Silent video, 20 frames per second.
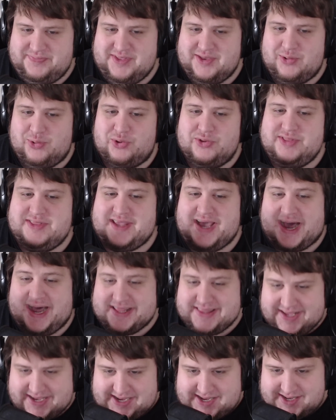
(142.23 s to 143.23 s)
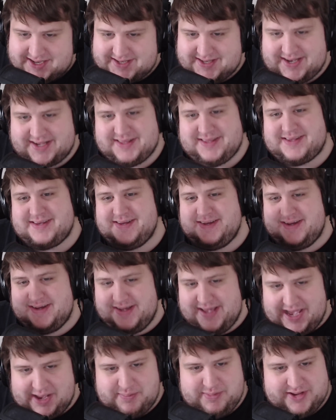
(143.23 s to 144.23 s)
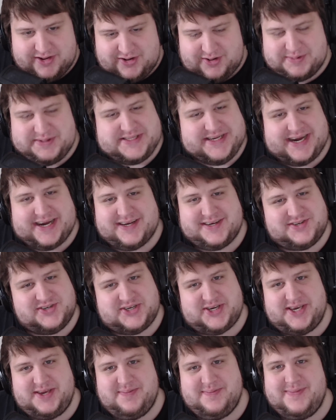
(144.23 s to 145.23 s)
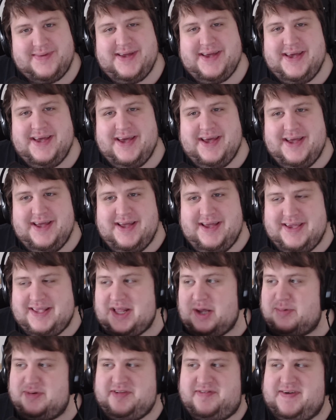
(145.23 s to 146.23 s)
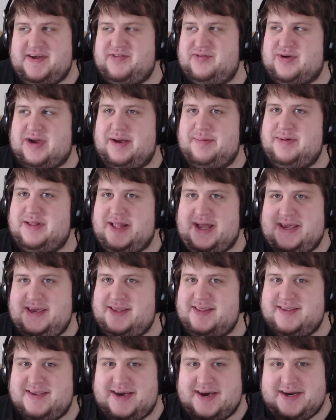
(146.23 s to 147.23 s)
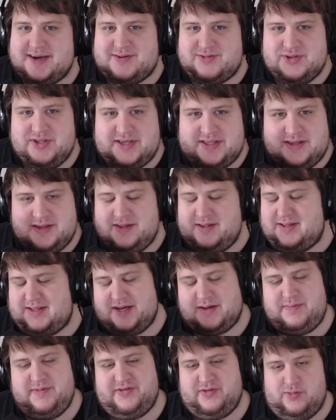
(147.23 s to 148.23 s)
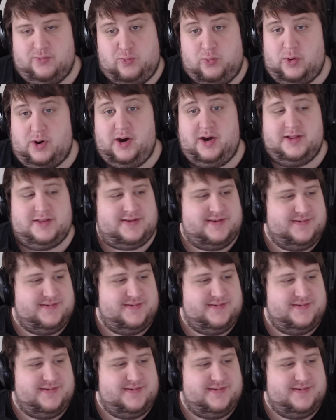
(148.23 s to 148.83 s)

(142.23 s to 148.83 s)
und danach hat äh, er mir einen Kommentar geschrieben. Ich glaube, es war sogar am gleichen Tag und ich, ich dachte mir so, what?